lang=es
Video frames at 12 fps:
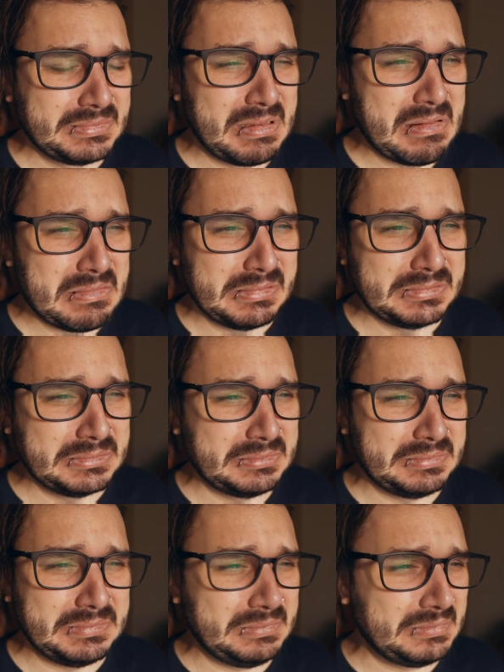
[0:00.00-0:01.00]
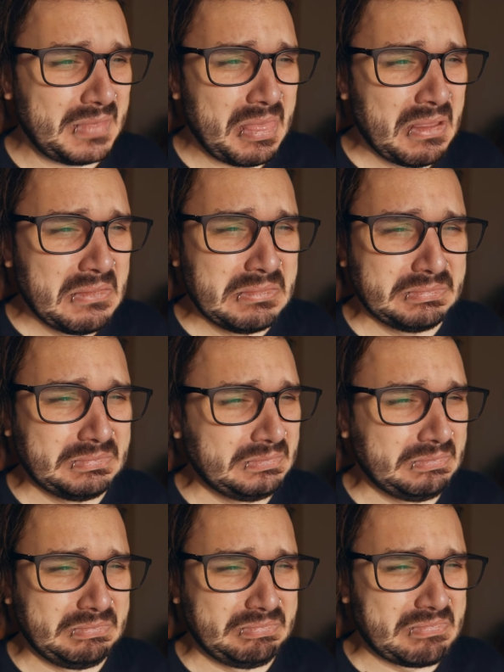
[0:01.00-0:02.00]
a veces puede ser difícil para
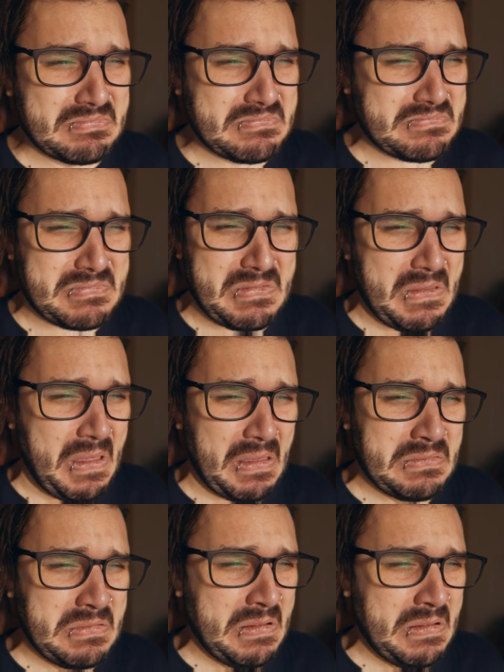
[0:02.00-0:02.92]
el que no es actor.